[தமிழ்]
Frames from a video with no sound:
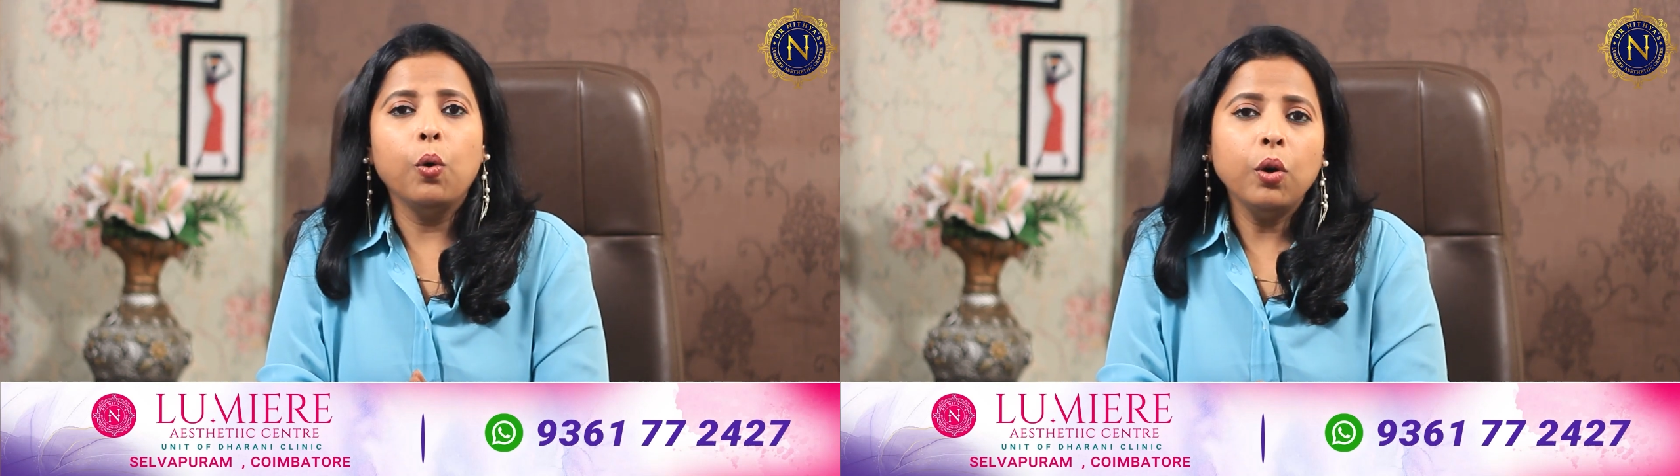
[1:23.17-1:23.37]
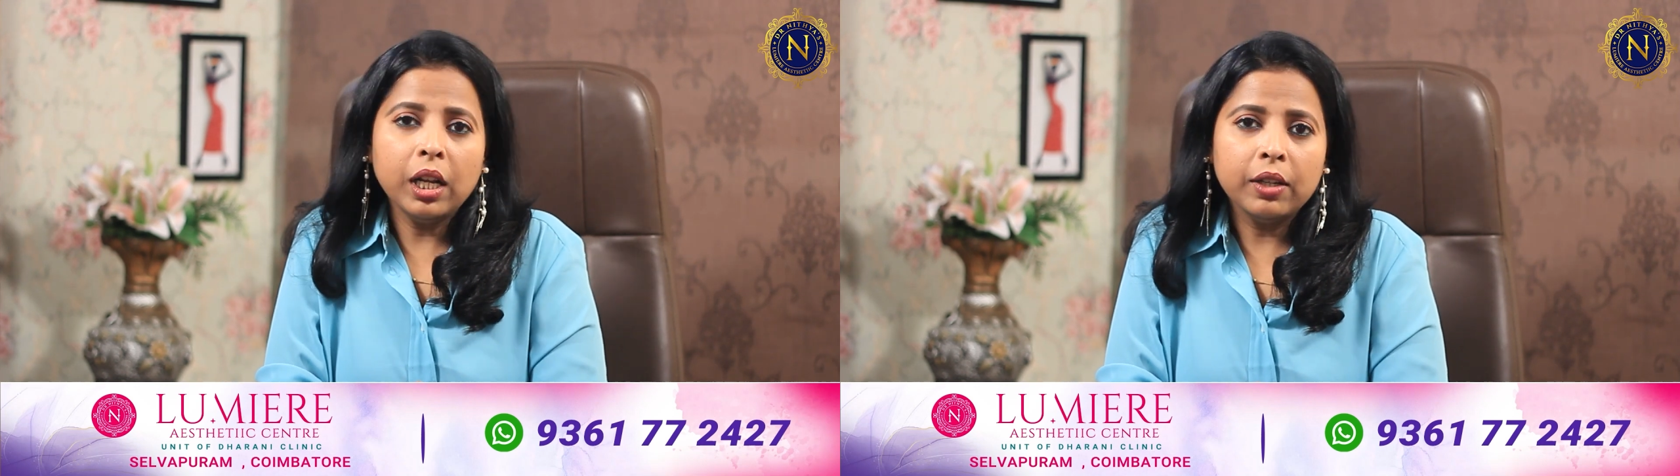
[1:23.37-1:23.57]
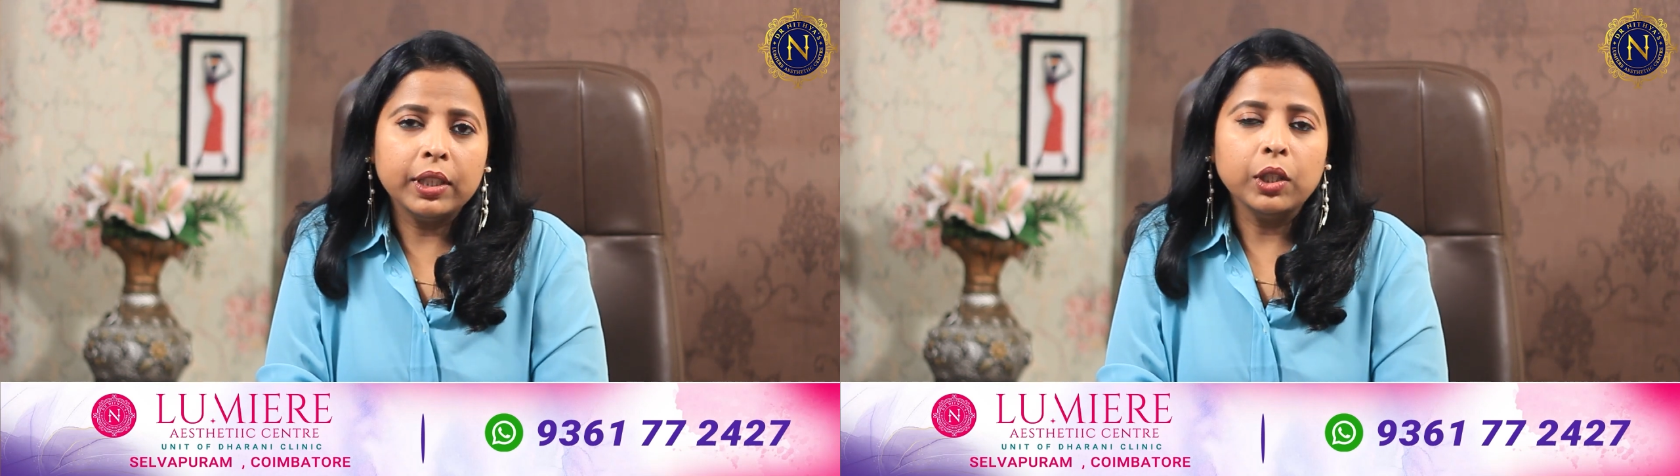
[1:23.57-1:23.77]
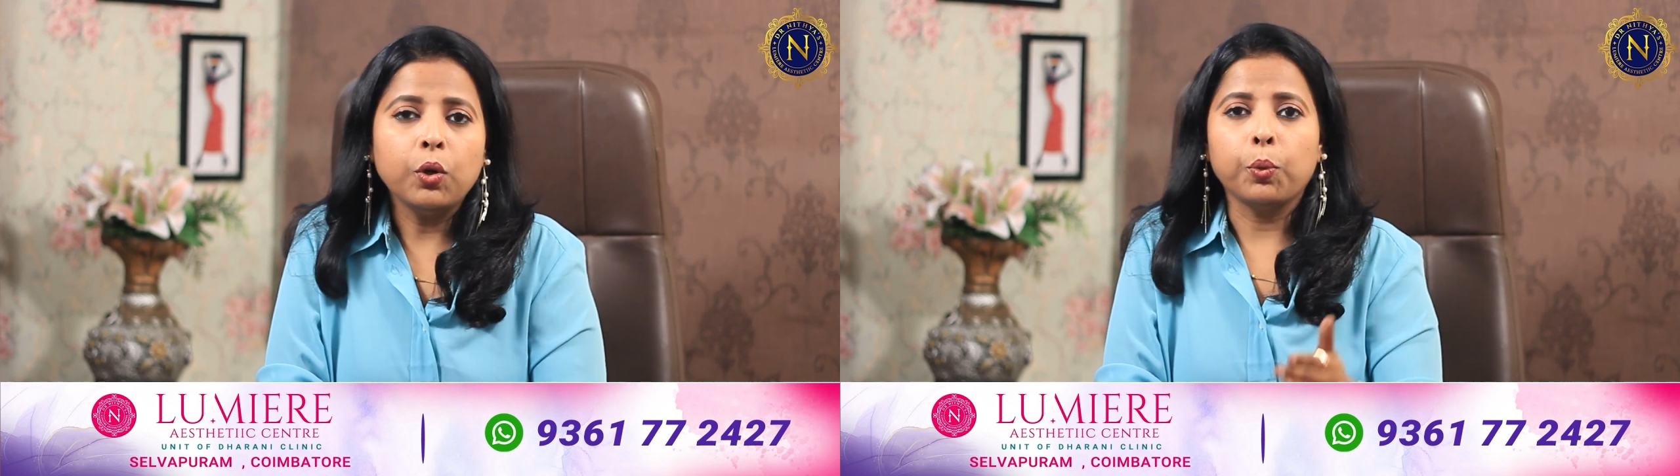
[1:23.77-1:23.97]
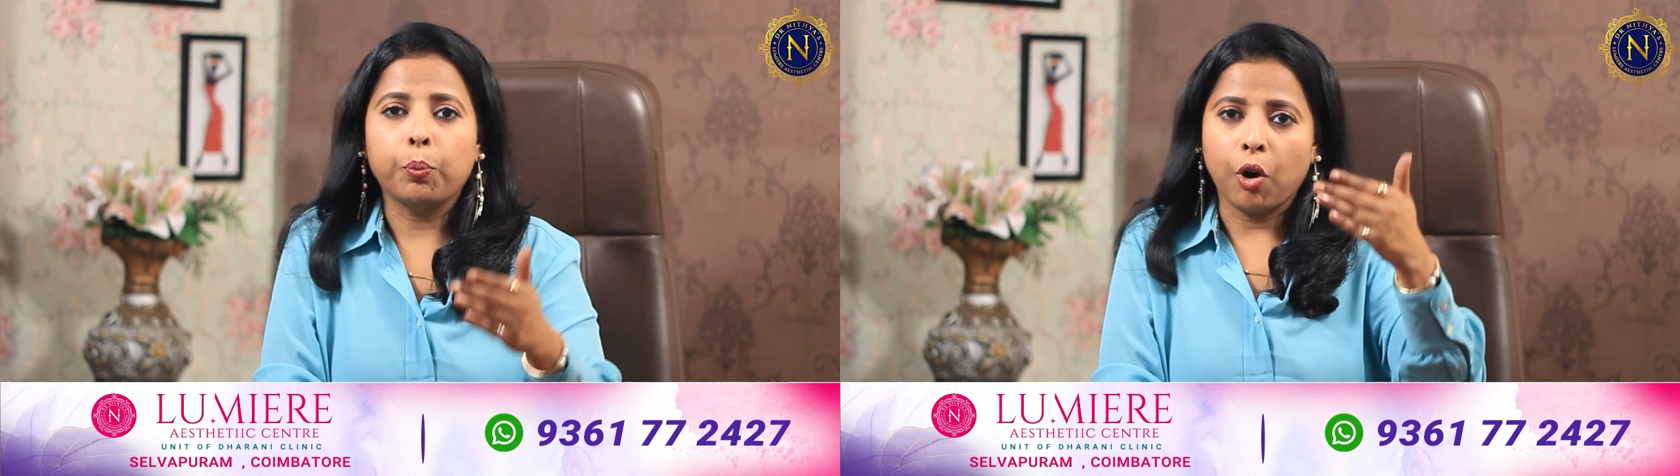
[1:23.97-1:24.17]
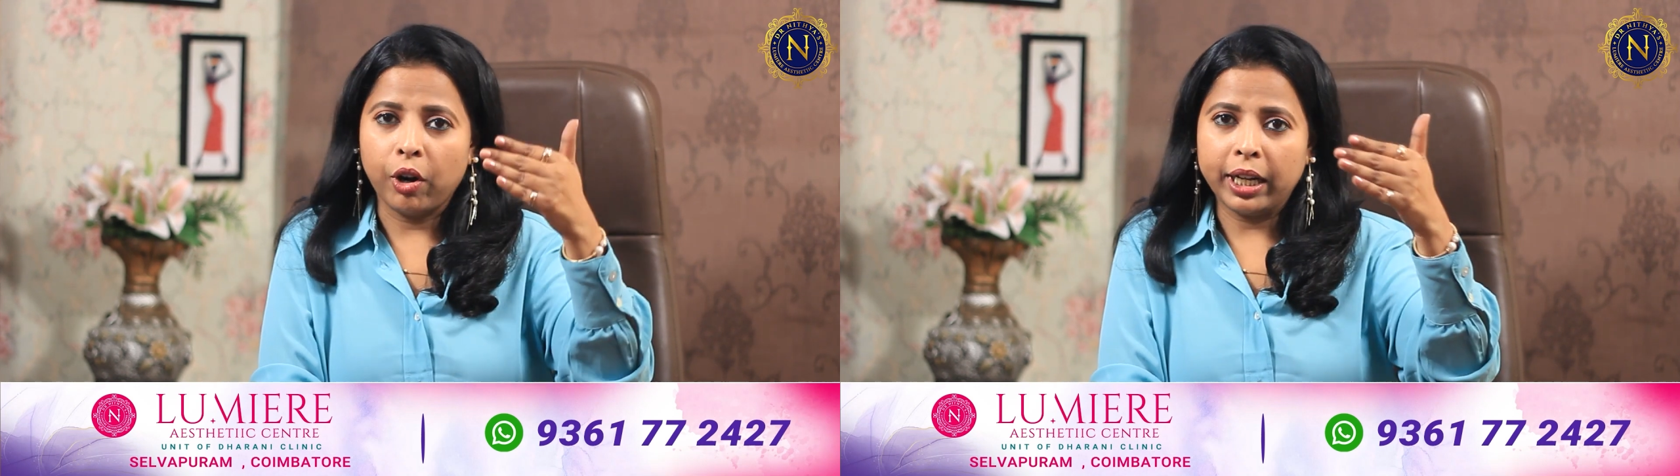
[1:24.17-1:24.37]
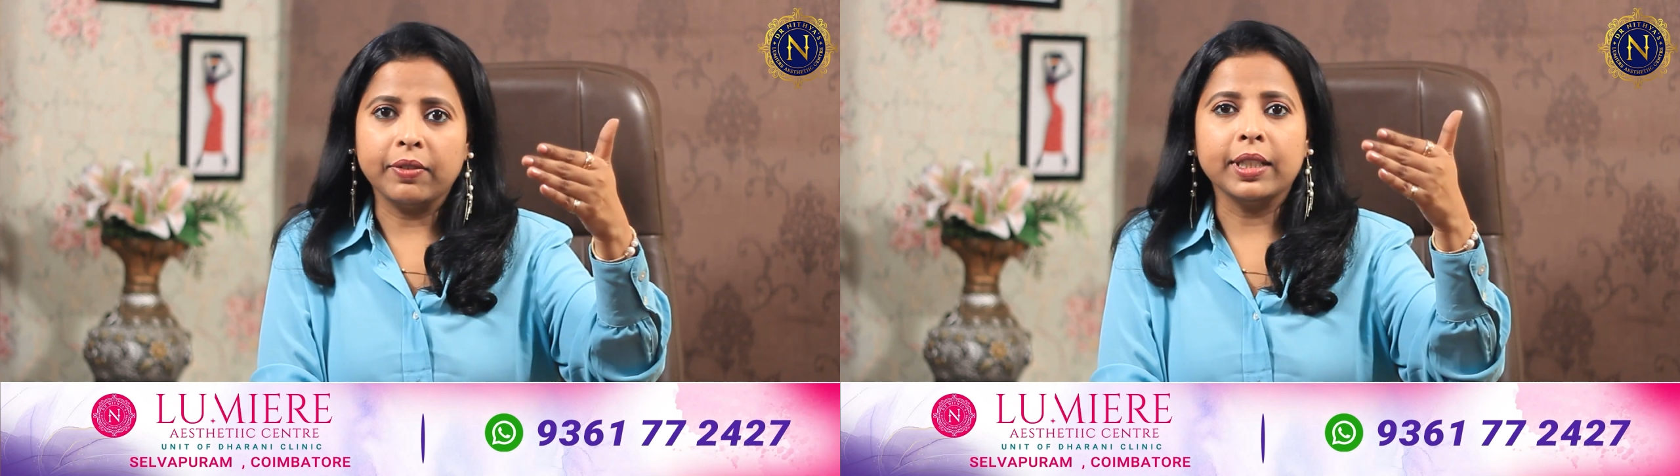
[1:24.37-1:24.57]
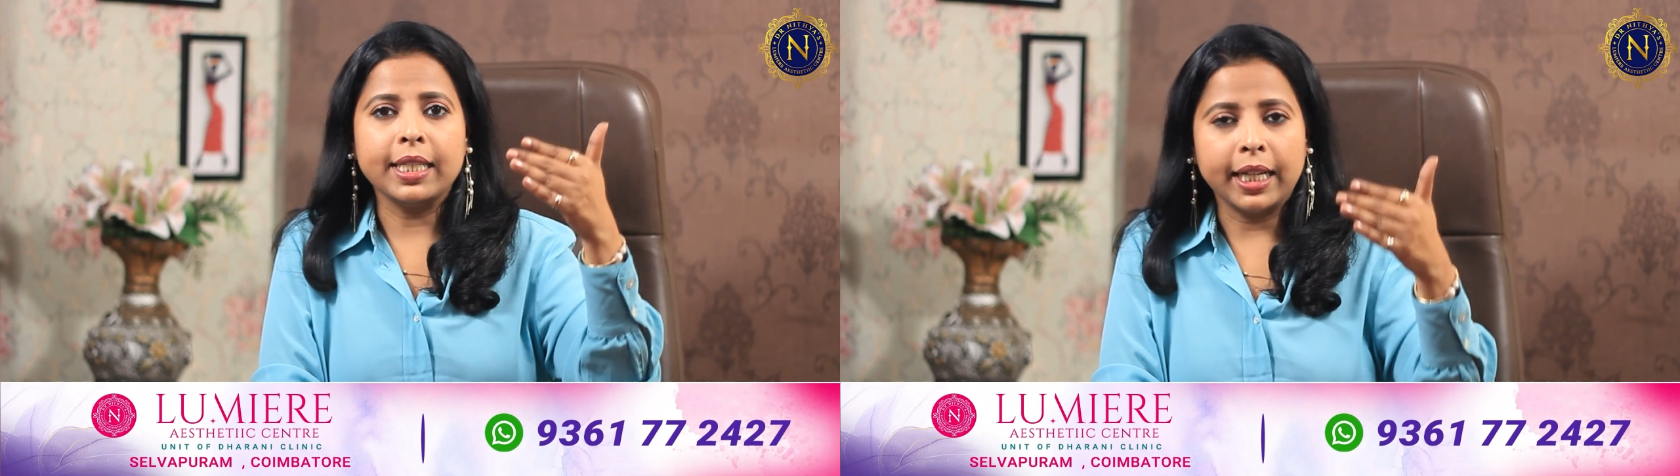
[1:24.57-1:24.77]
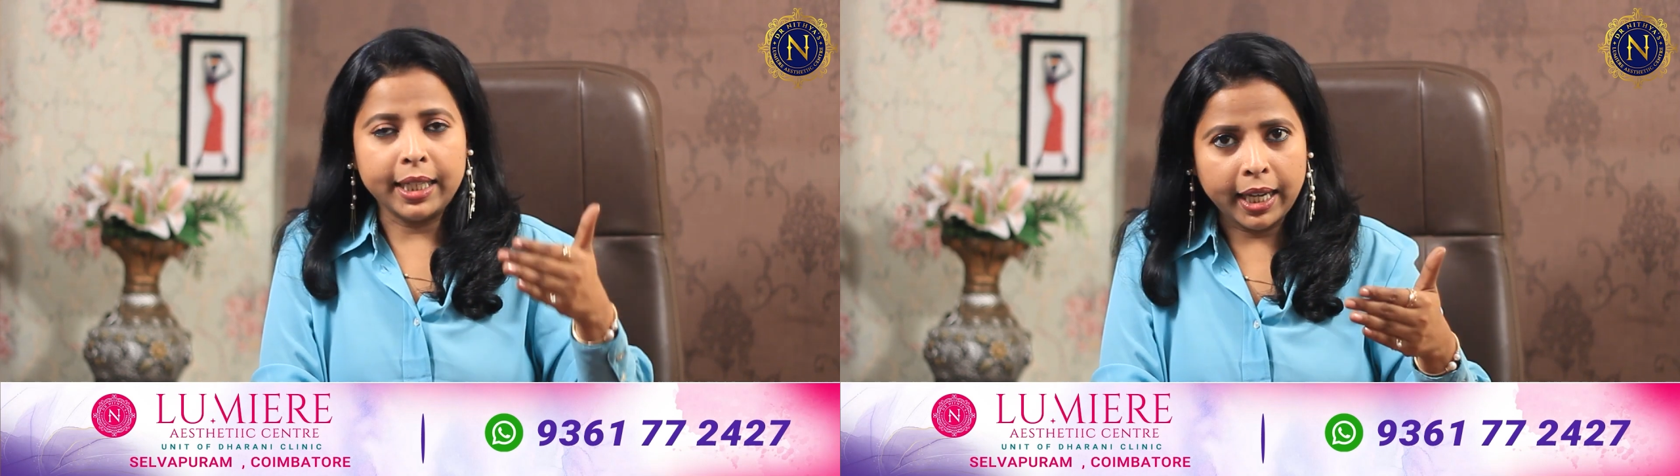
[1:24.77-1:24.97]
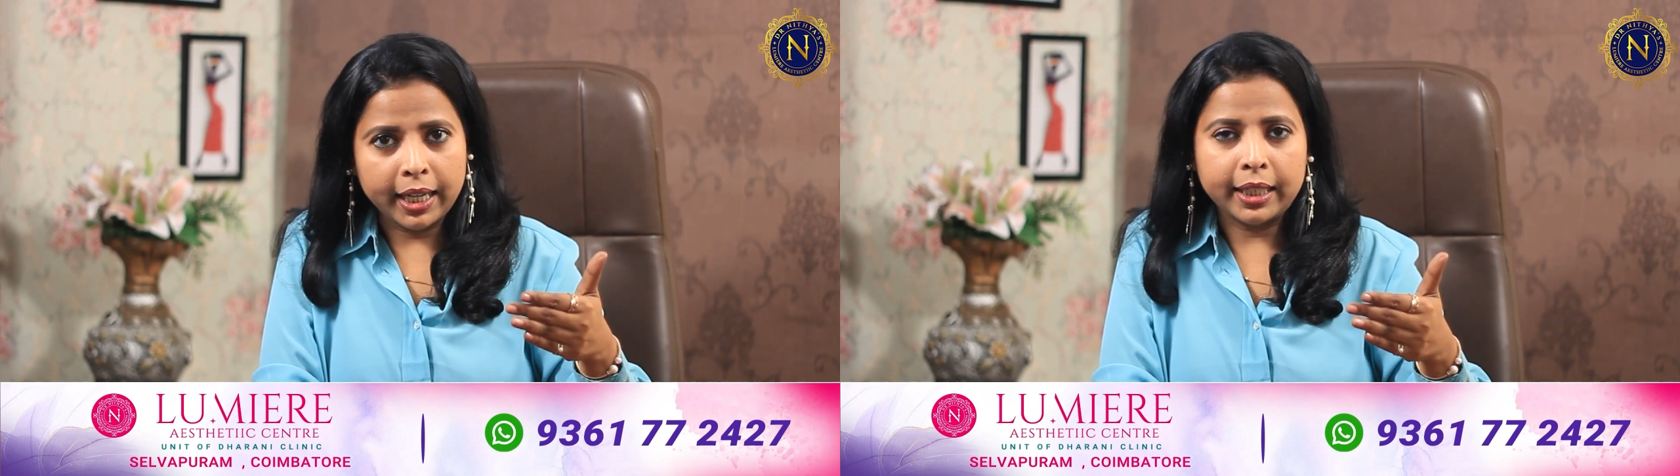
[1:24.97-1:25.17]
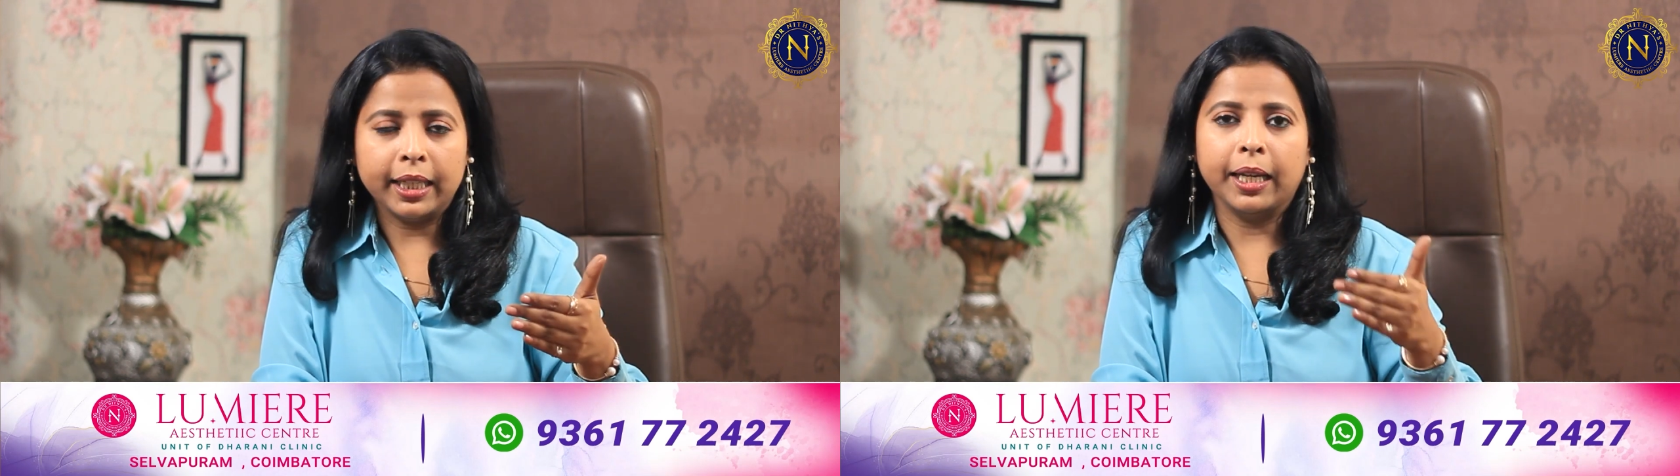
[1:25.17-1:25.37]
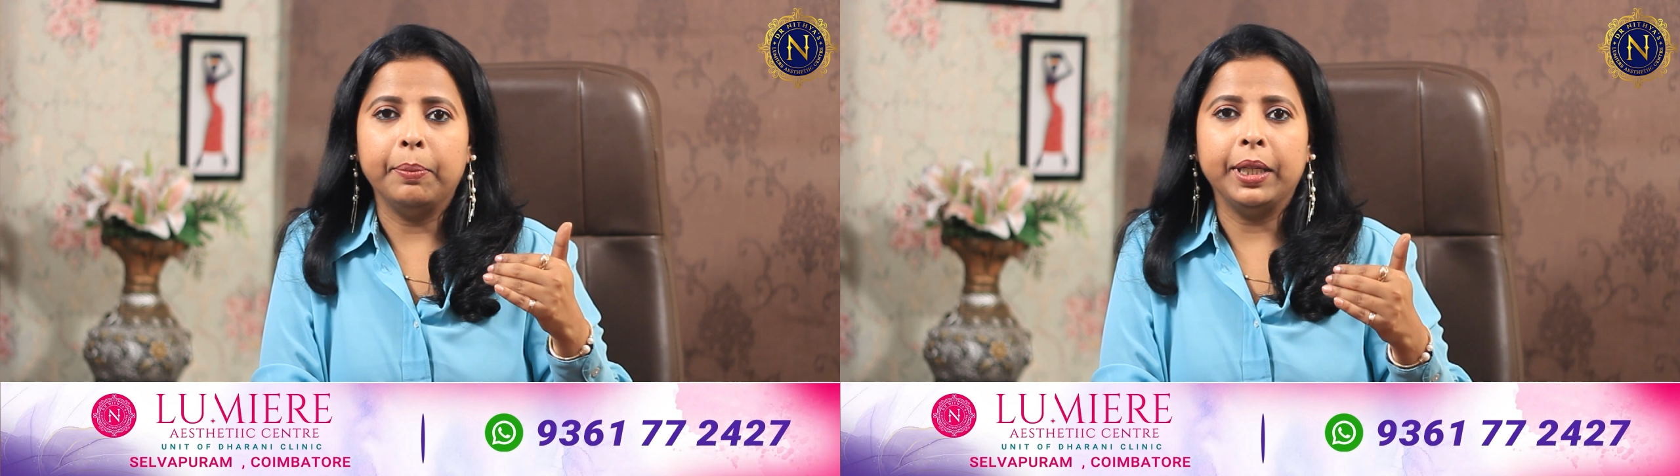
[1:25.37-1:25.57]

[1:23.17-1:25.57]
உங்களுக்கு வந்து ஒரு ப்ராடக்ட் வந்து செட் ஆகிருக்கு